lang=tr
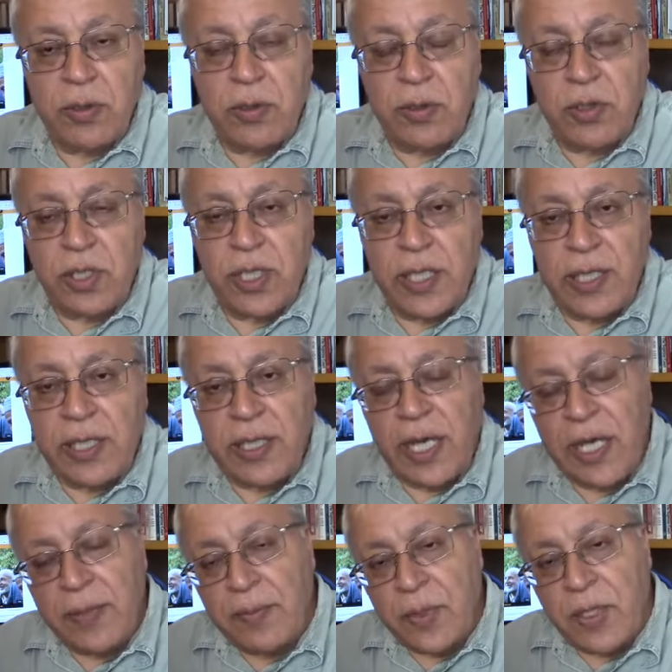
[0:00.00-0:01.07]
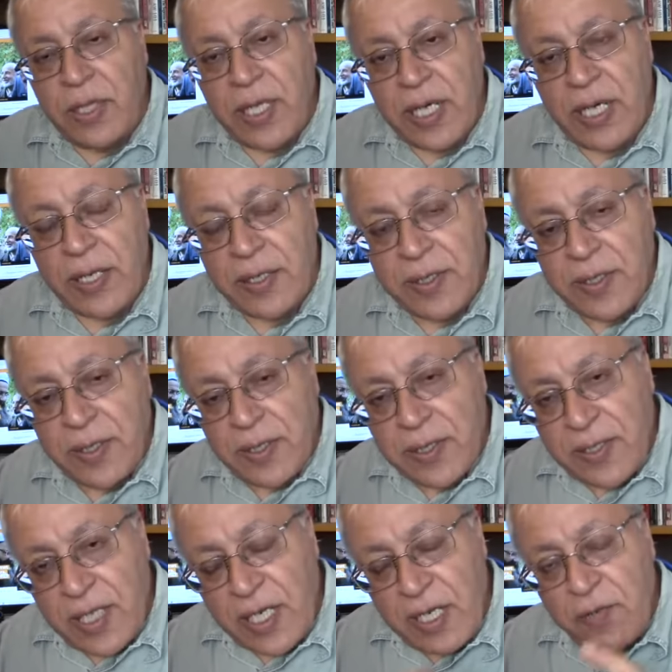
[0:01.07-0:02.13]
Türkiye'nin en böyle
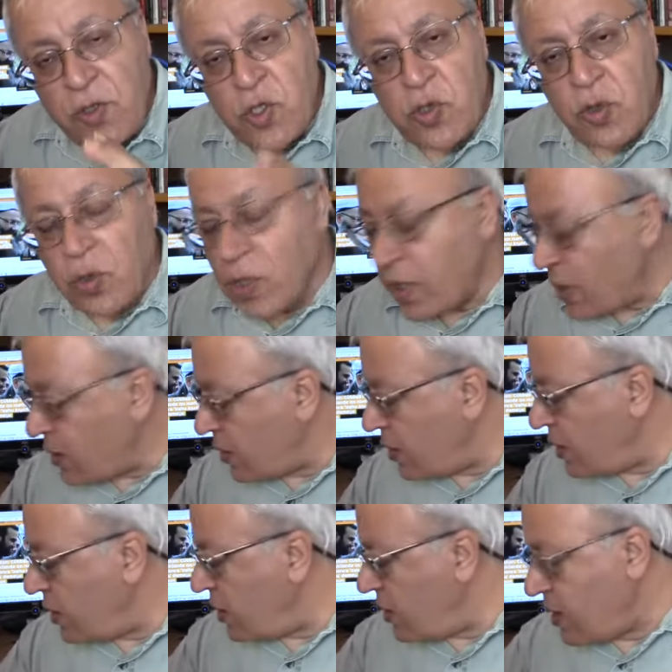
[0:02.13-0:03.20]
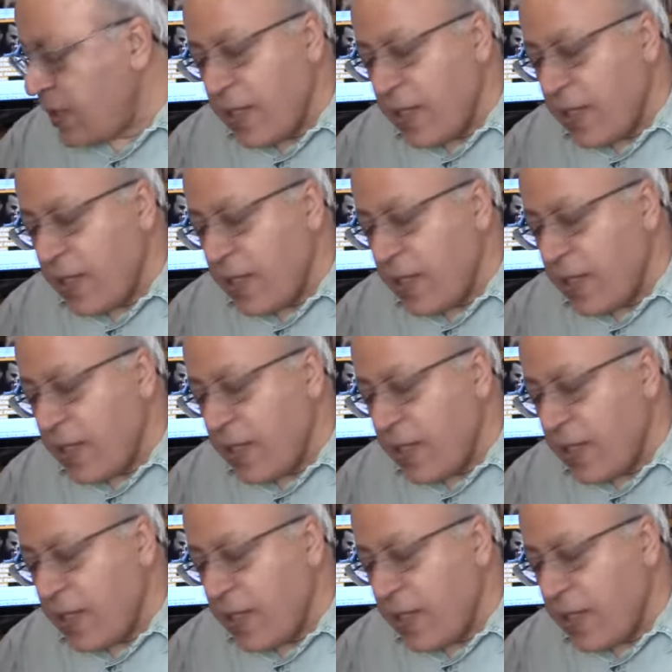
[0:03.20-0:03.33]
televizyonlarının